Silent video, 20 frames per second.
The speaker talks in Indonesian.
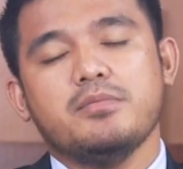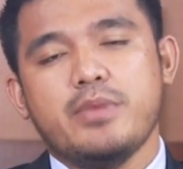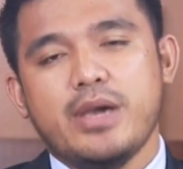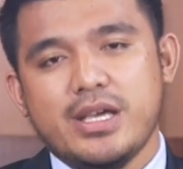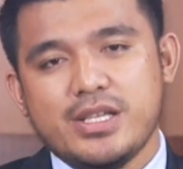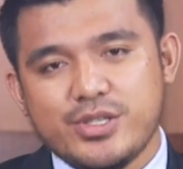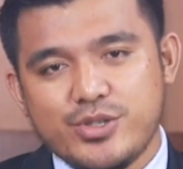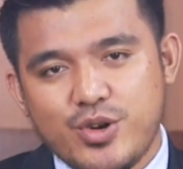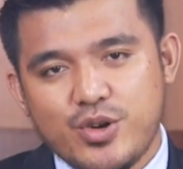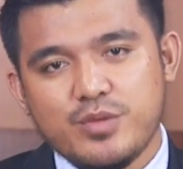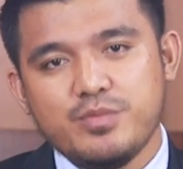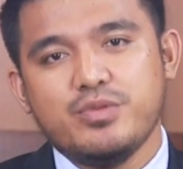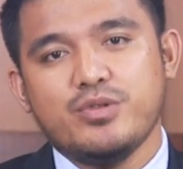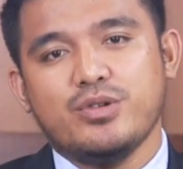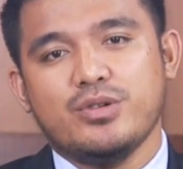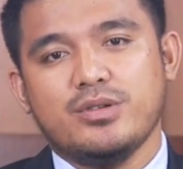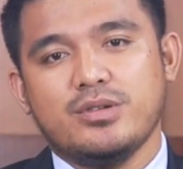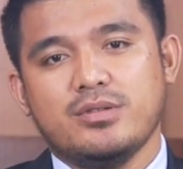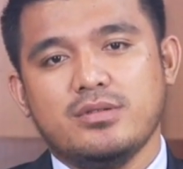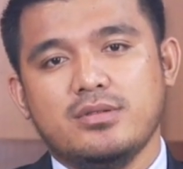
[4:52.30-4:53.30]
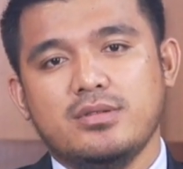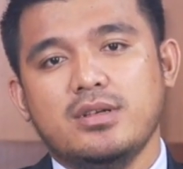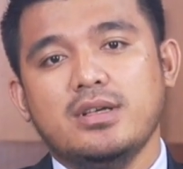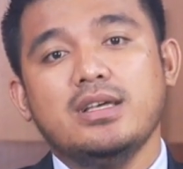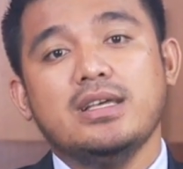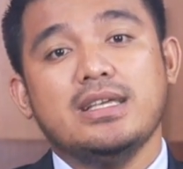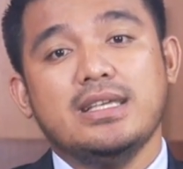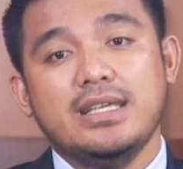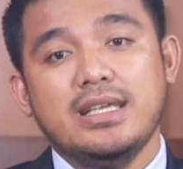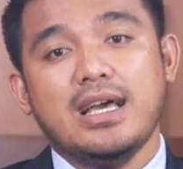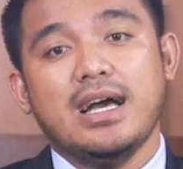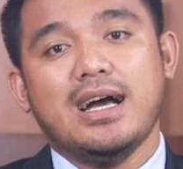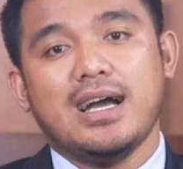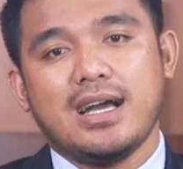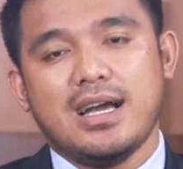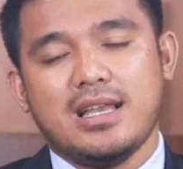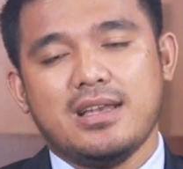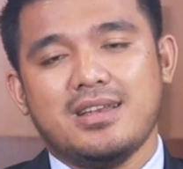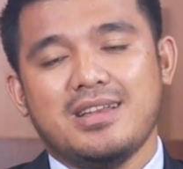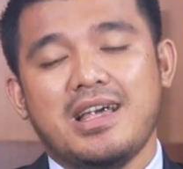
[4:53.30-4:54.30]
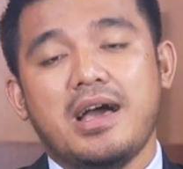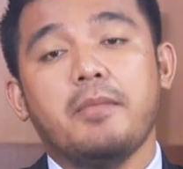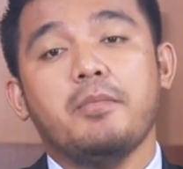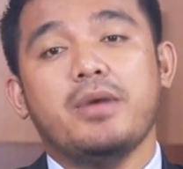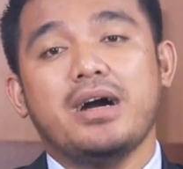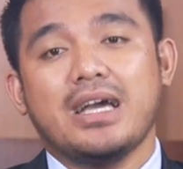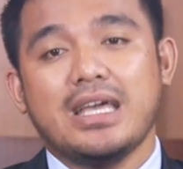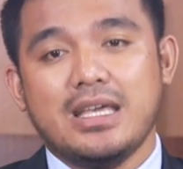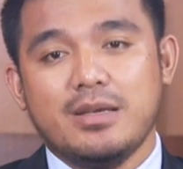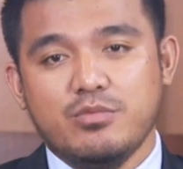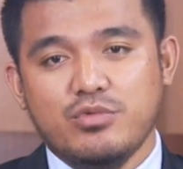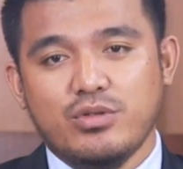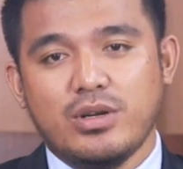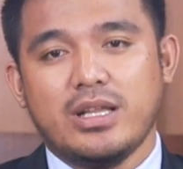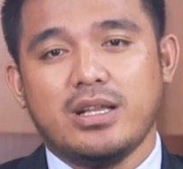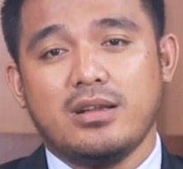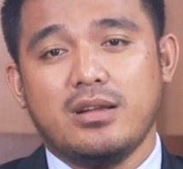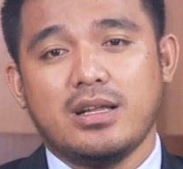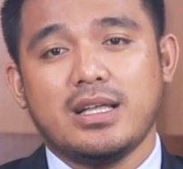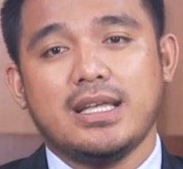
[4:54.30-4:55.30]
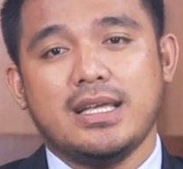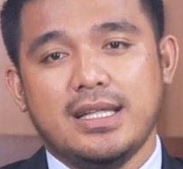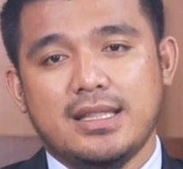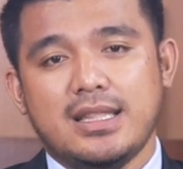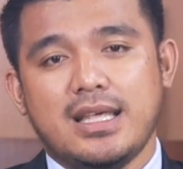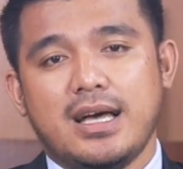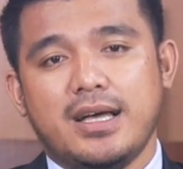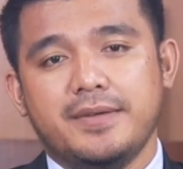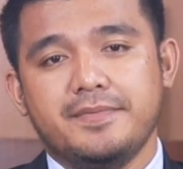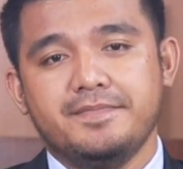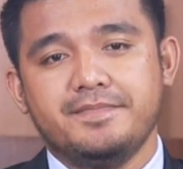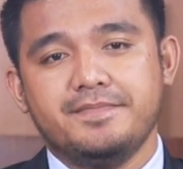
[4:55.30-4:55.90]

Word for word: besok pun Ia akan menghibur kita.